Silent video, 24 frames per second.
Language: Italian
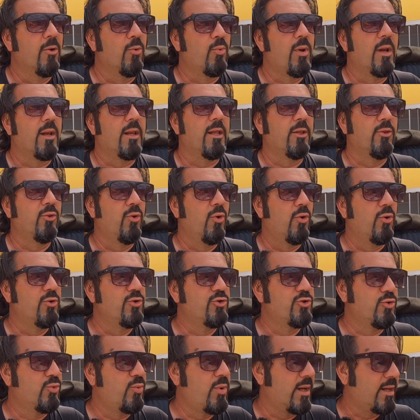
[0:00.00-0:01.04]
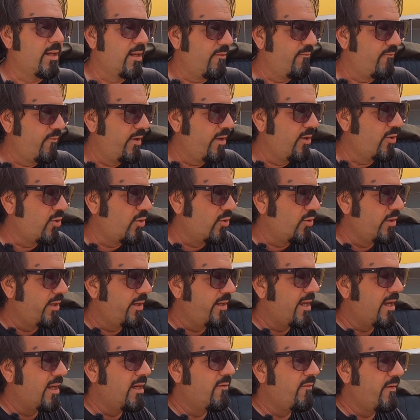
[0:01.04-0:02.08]
qualche Dodge, qualche veicolo
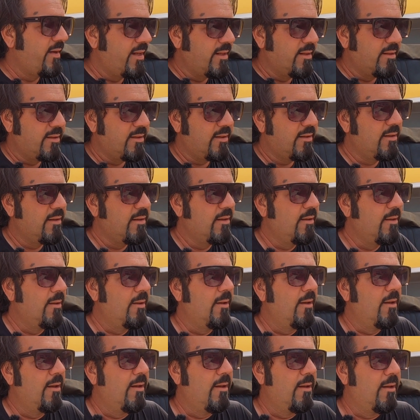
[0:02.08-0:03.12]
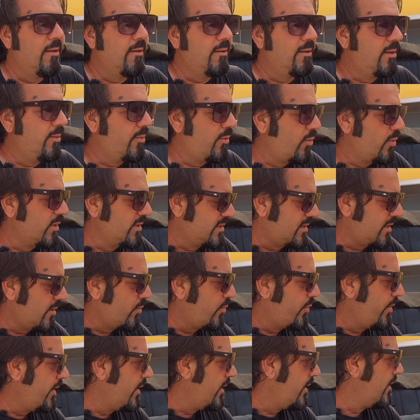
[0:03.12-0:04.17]
degli anni 20 eh, tipo questa
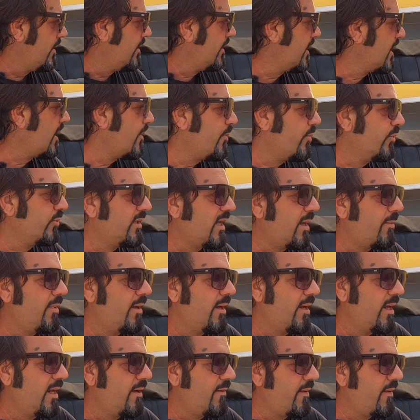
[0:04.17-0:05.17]
qui decappottabile che è